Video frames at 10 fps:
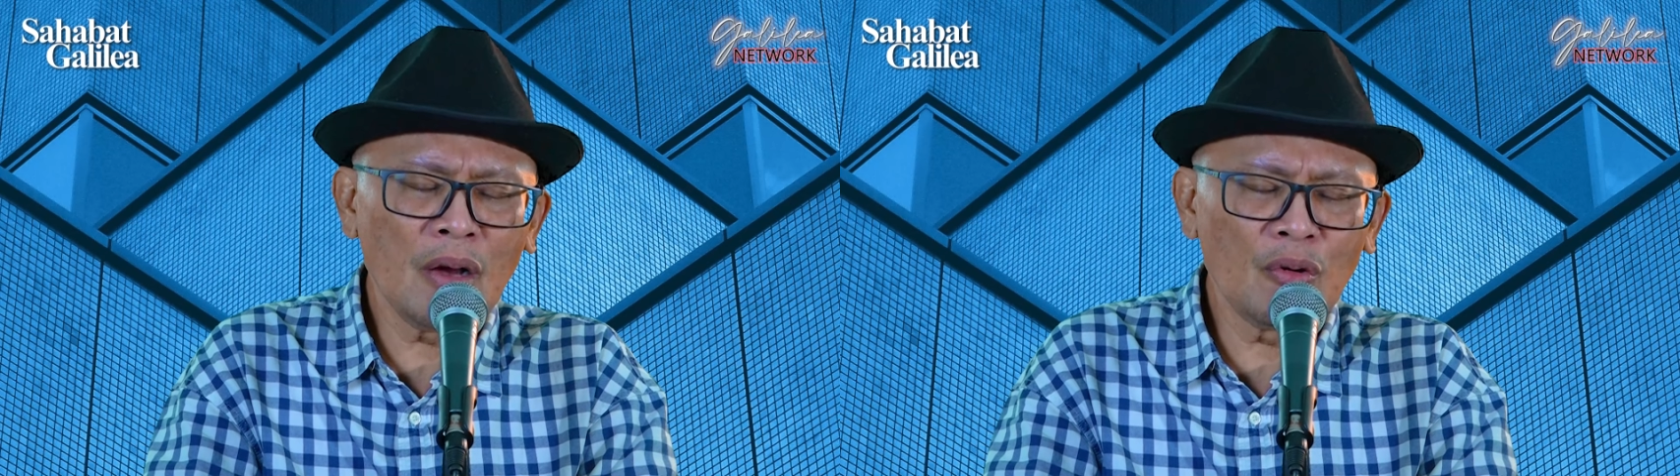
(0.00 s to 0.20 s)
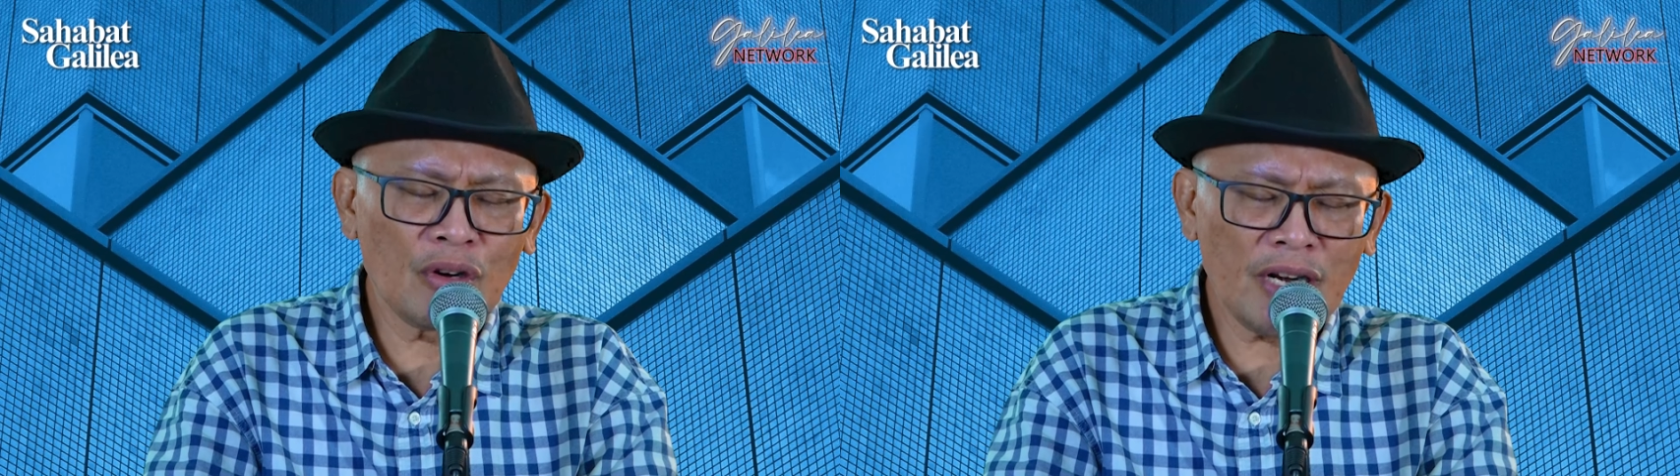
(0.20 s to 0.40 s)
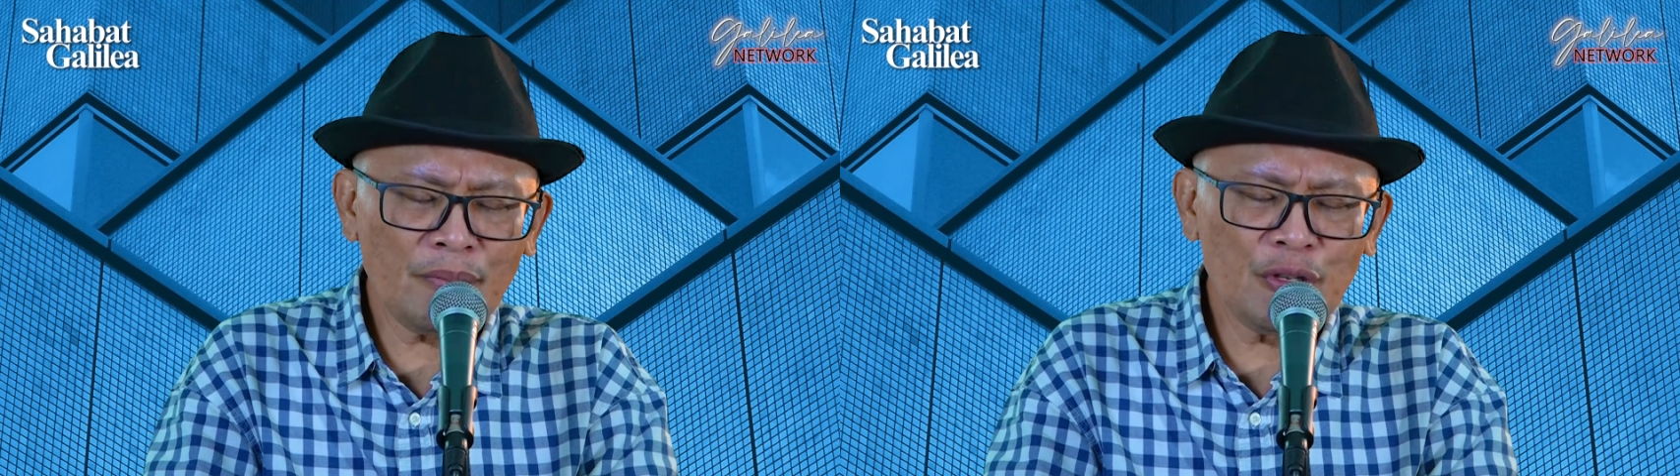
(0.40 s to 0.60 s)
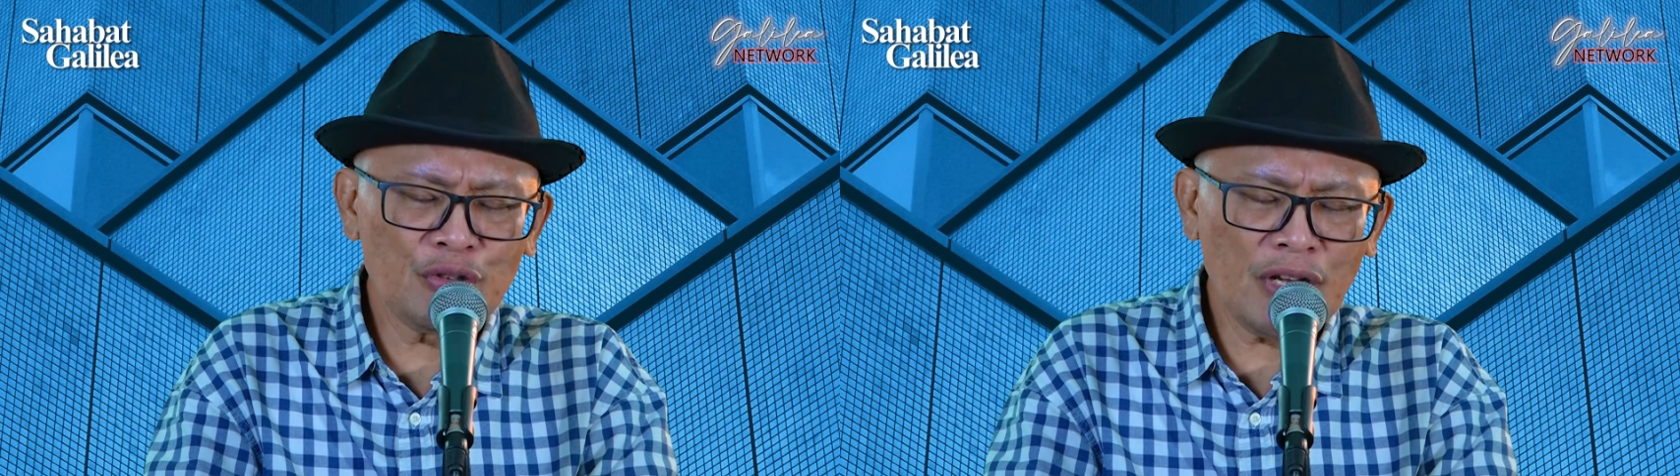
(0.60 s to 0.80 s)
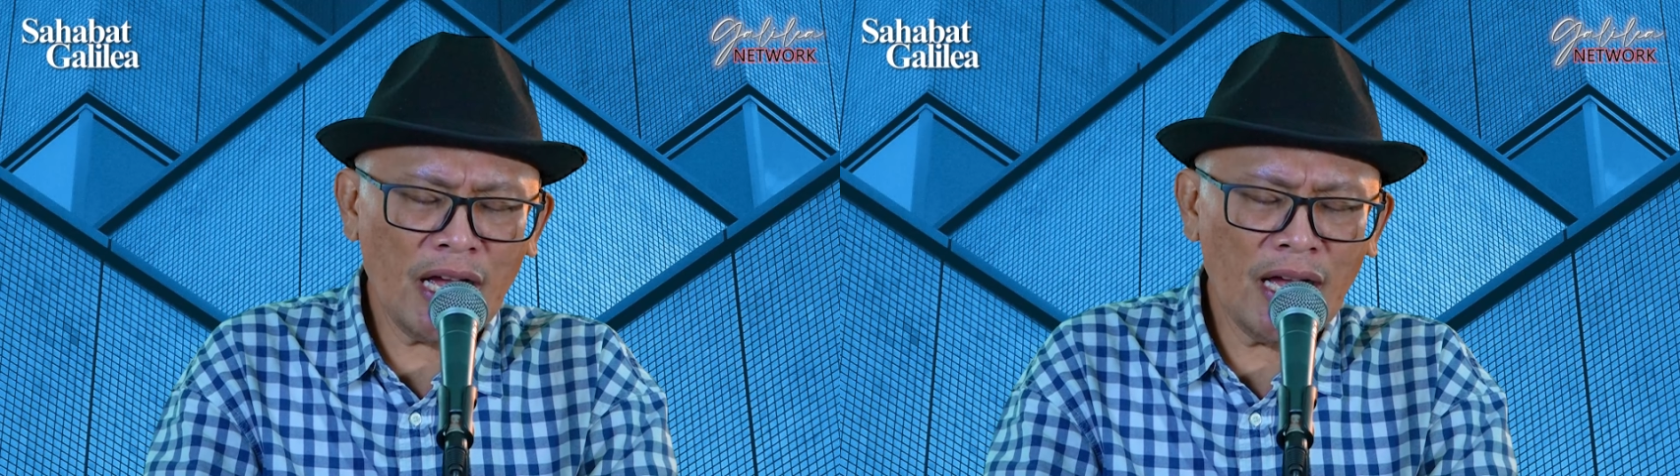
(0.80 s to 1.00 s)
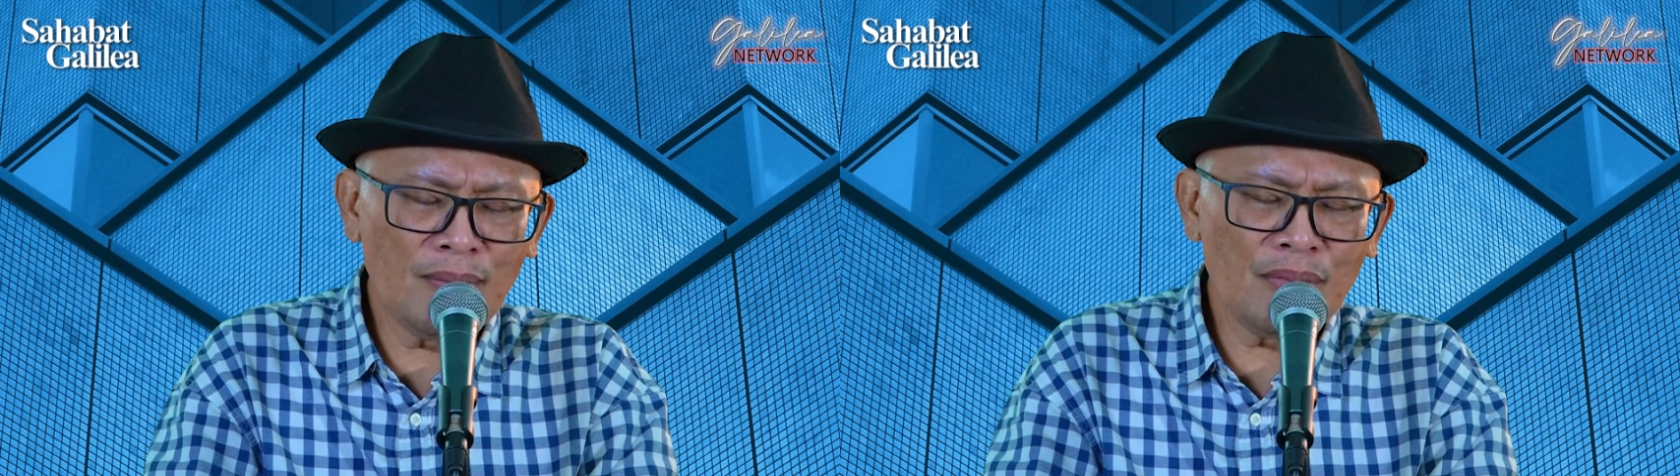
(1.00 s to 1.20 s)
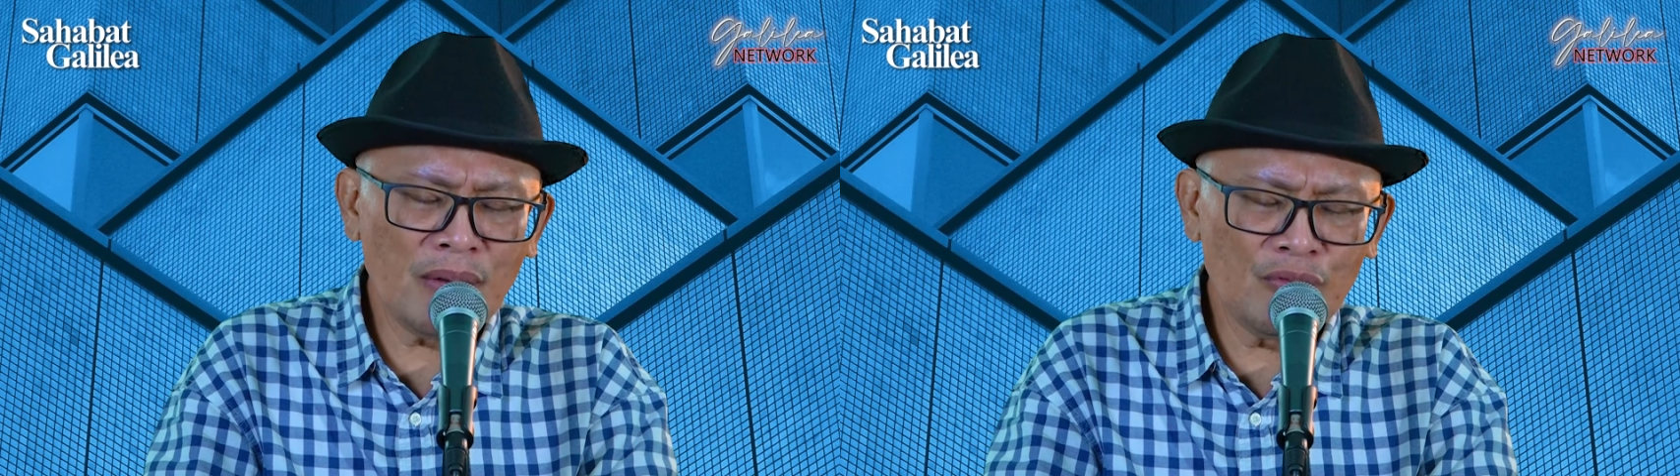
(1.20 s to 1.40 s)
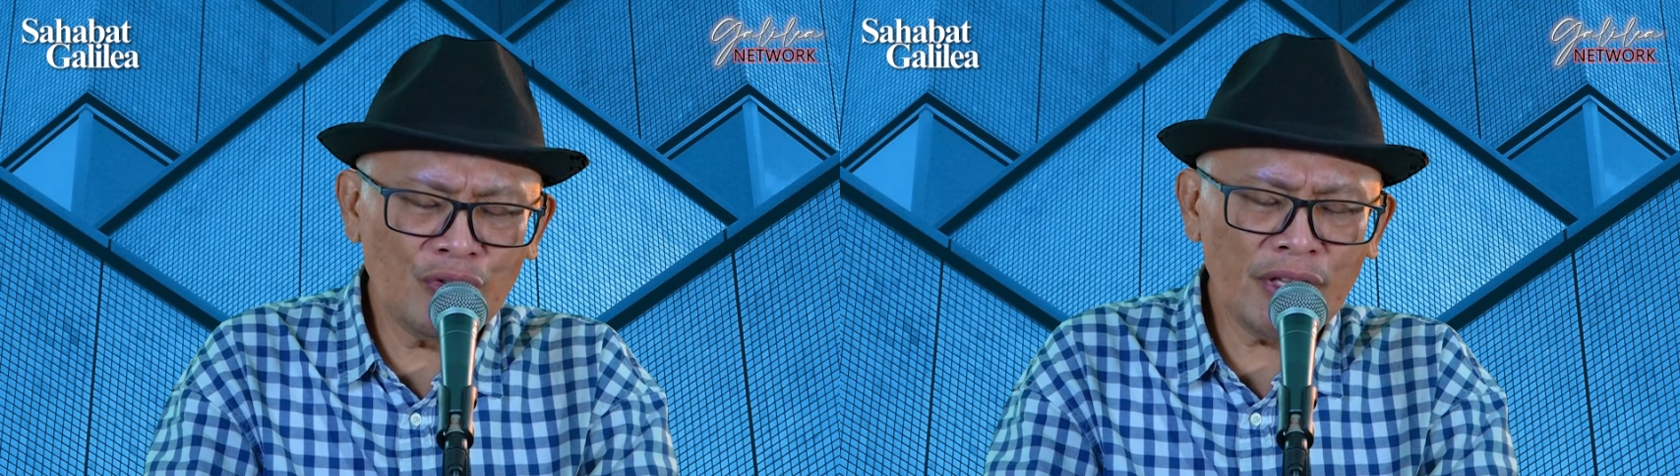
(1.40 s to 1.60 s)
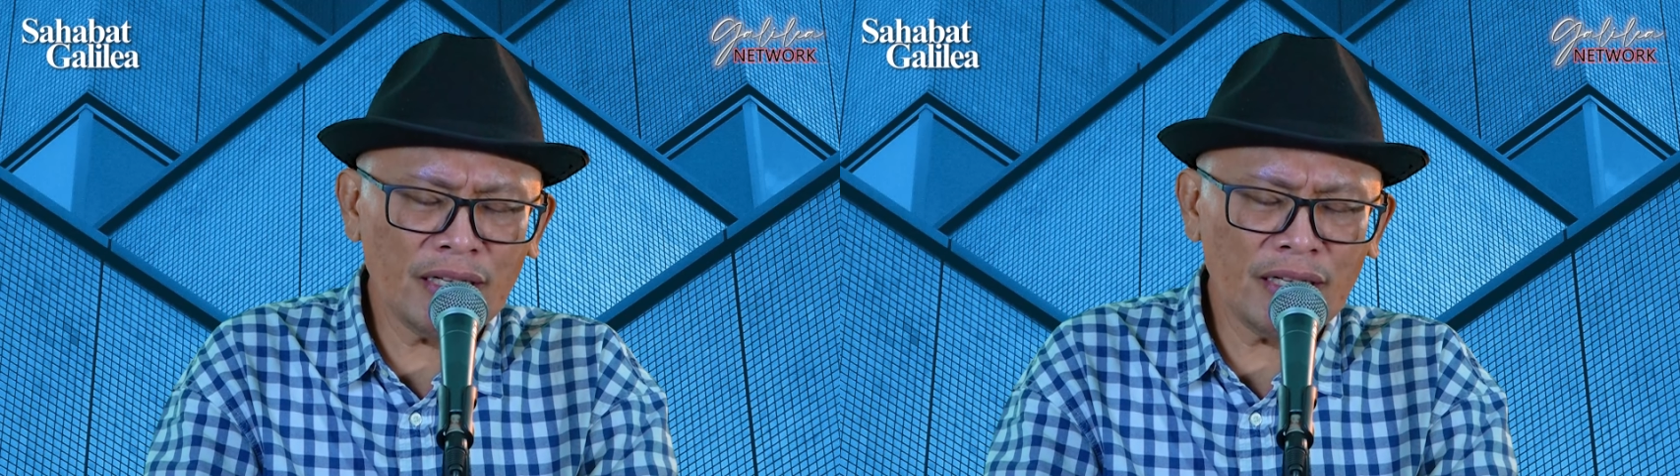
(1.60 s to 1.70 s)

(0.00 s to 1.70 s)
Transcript: urapi juga hambamu